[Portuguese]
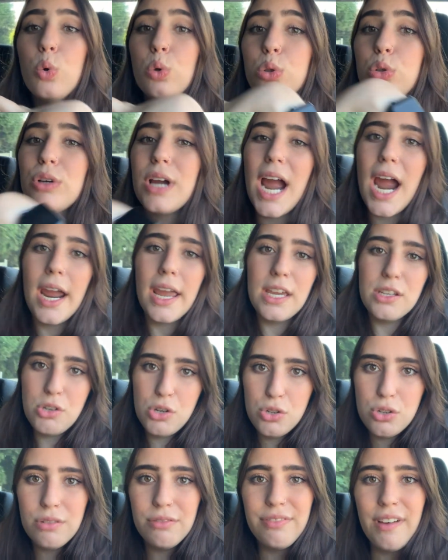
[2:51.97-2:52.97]
o lugar que a
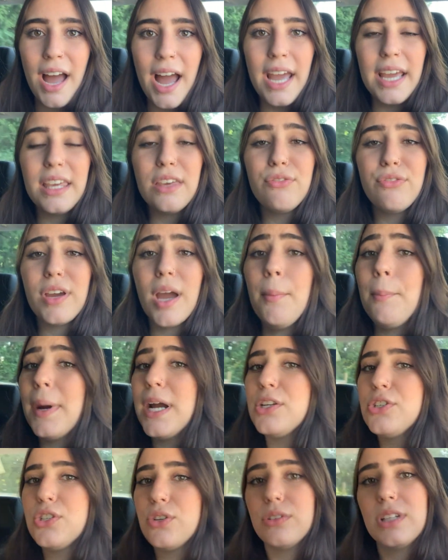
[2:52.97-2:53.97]
gente vai, que fica
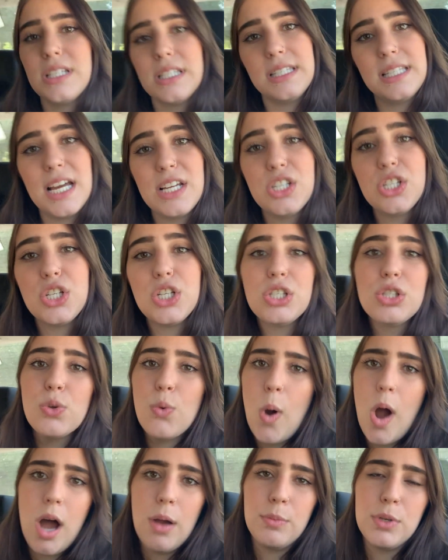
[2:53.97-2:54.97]
pertinho da cidade de
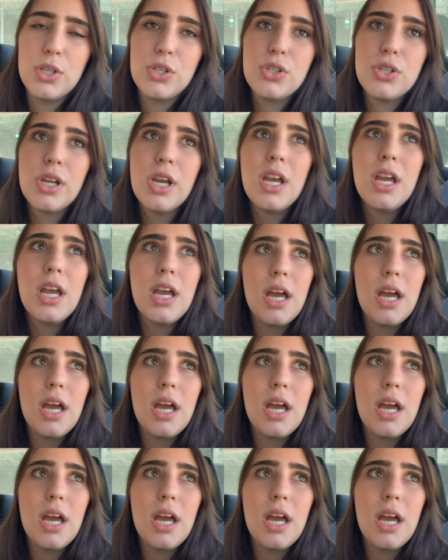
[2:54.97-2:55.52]
Squamish.